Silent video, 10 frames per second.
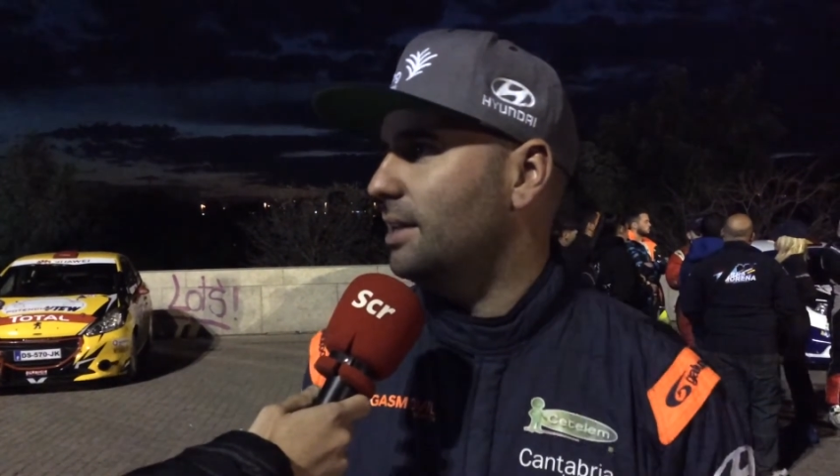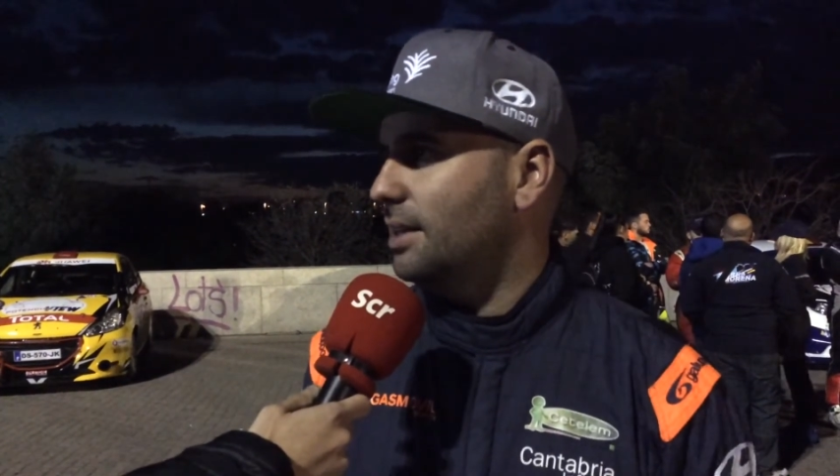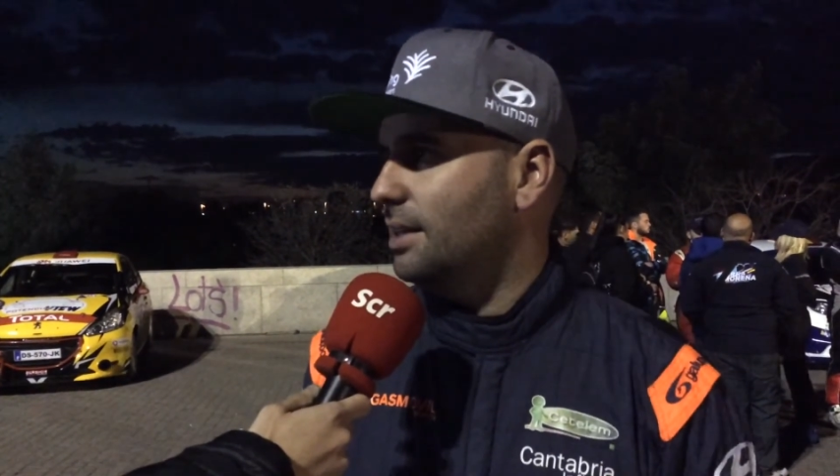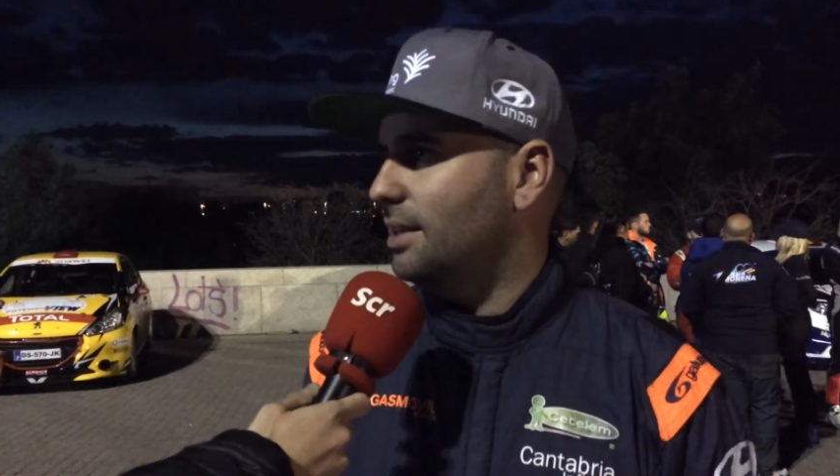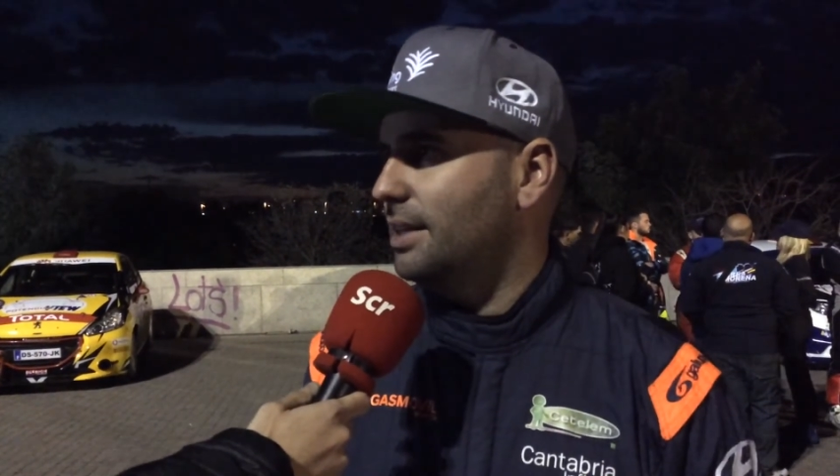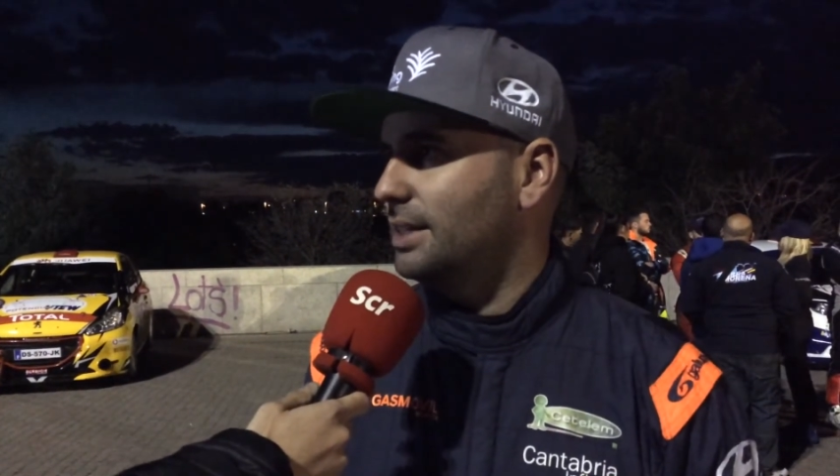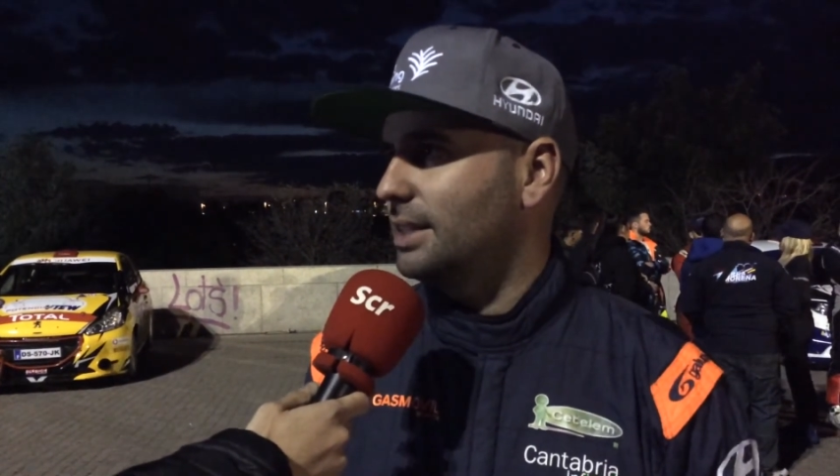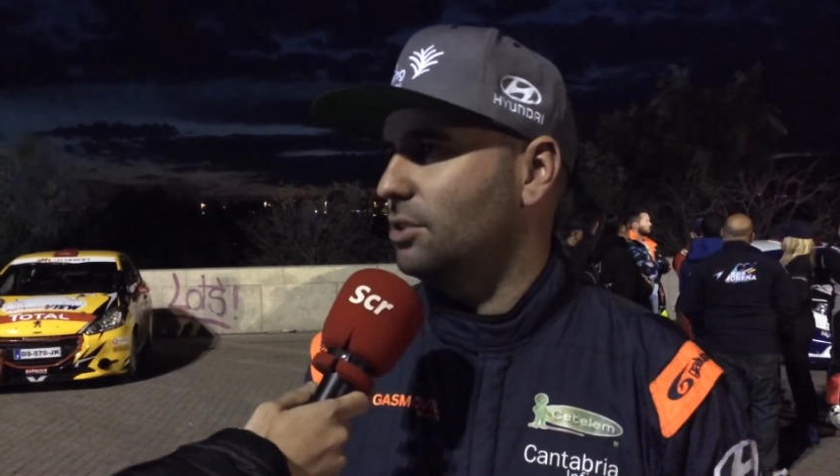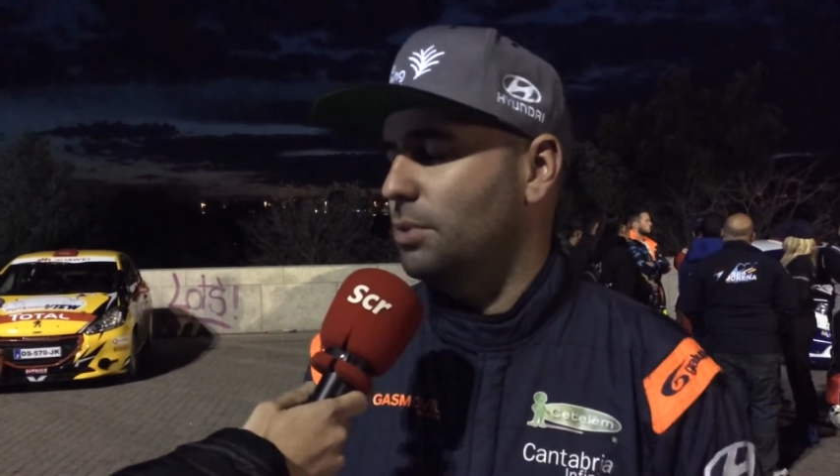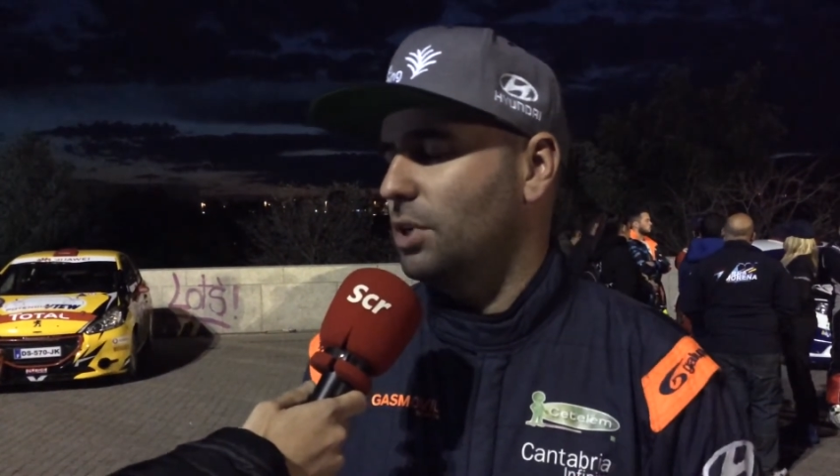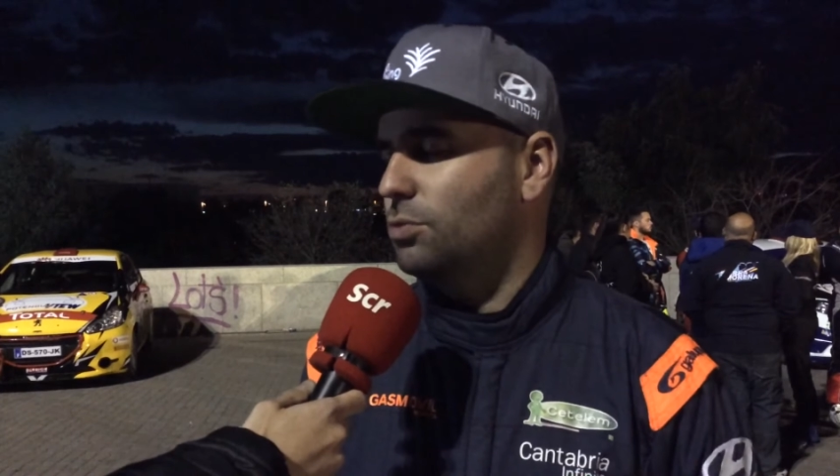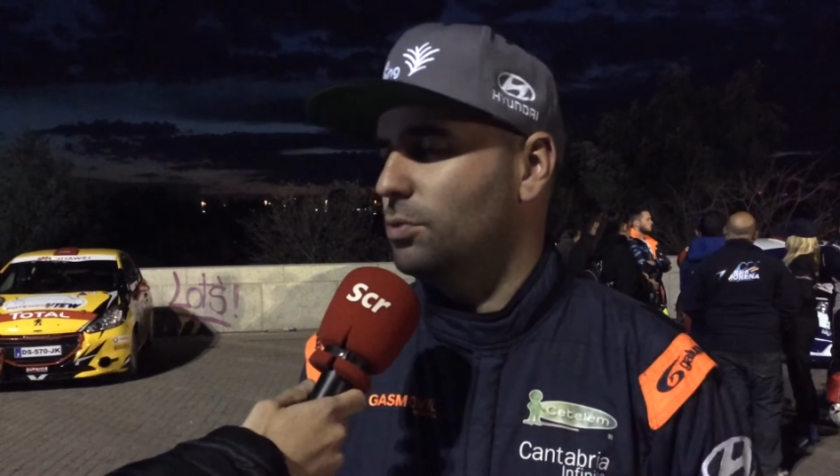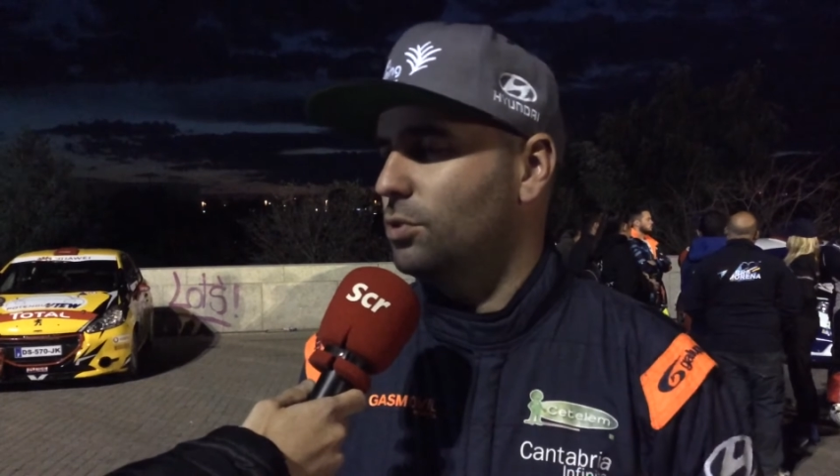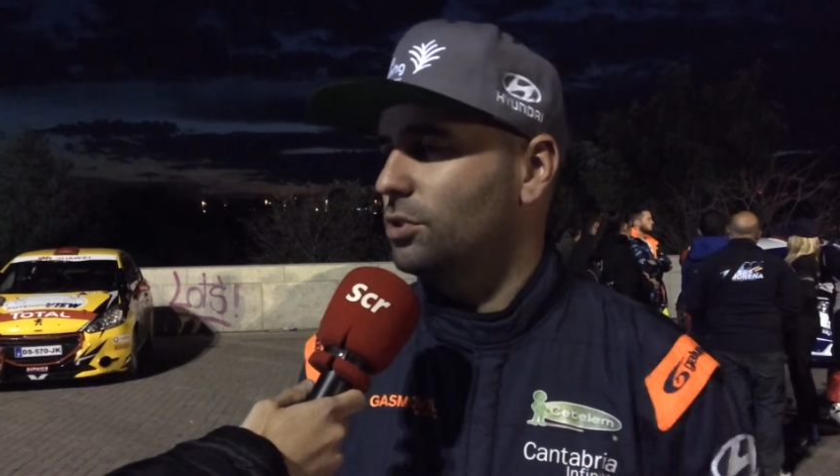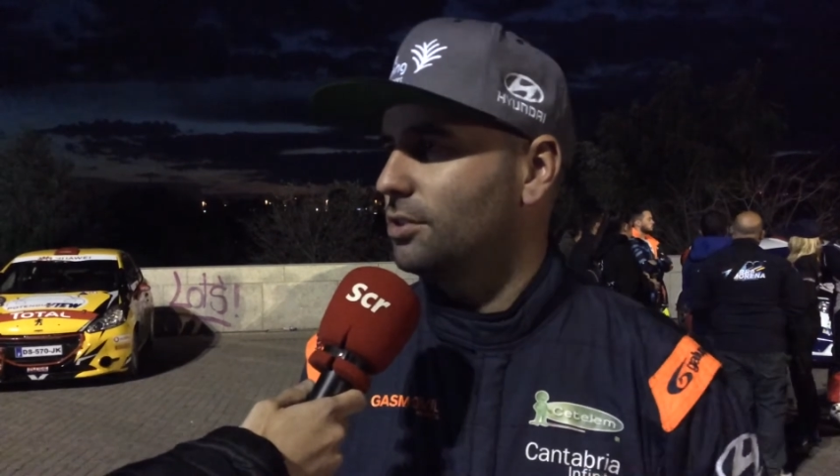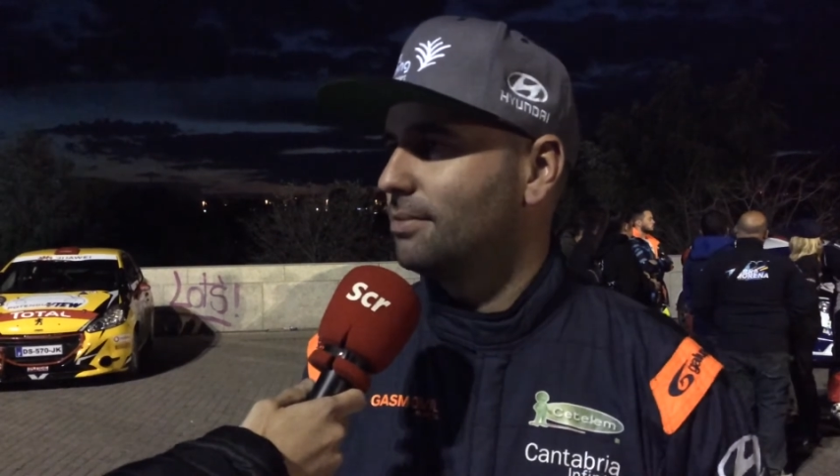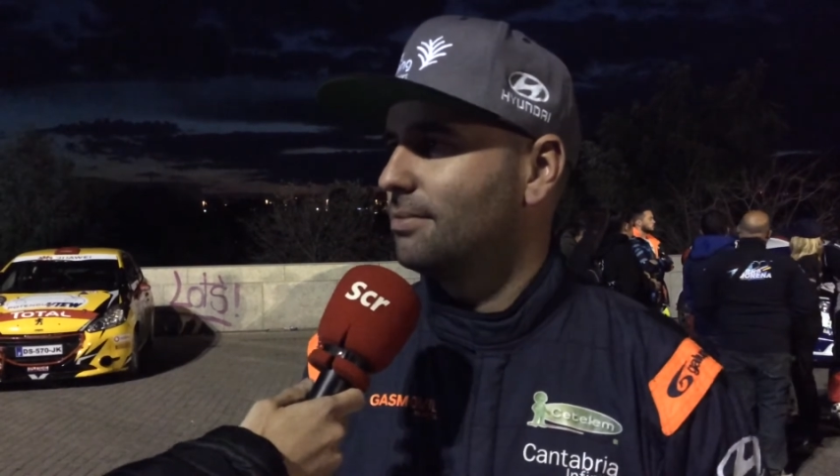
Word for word: y, ya hasta ahí sumar los puntos.